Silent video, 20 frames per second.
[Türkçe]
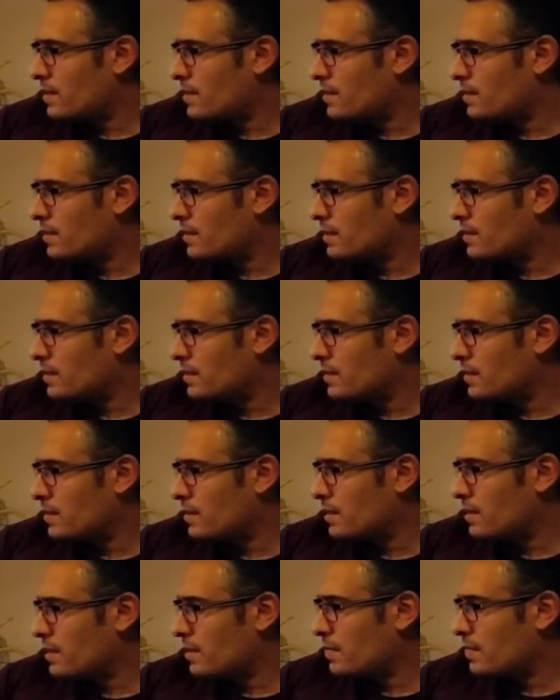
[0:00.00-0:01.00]
E,
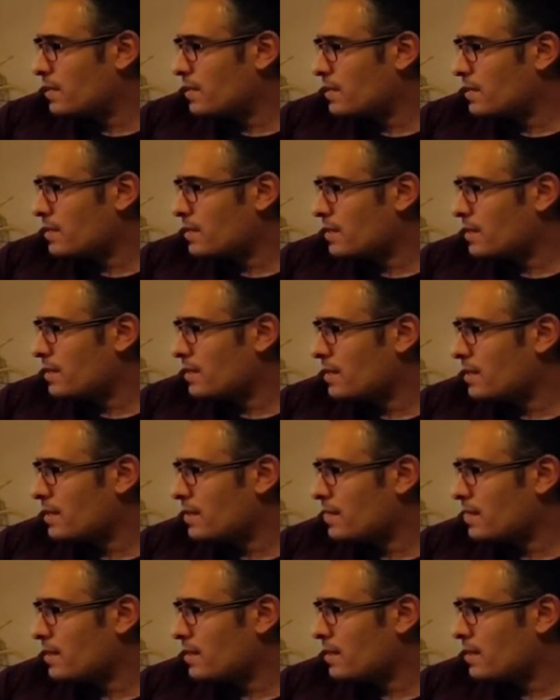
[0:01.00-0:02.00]
tabii ki biraz daha
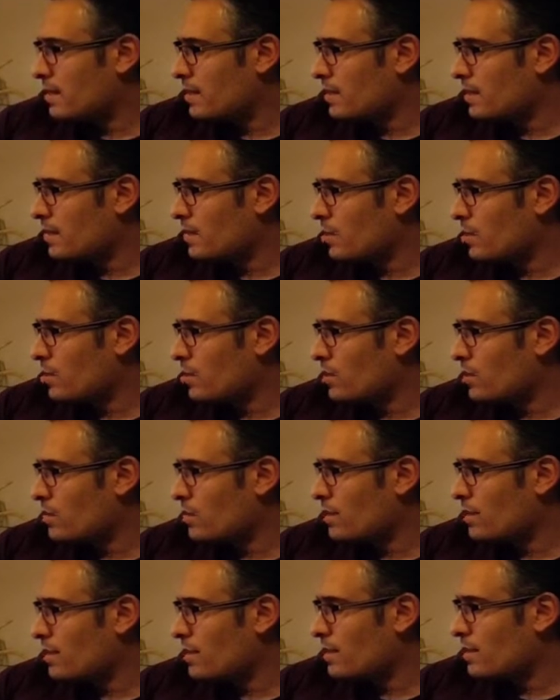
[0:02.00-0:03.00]
deneme yanılma
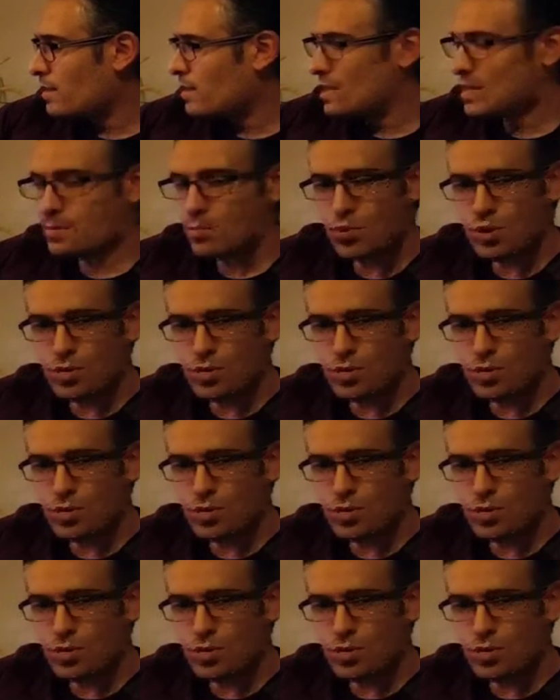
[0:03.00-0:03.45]
yöntemiyle gideceğiz.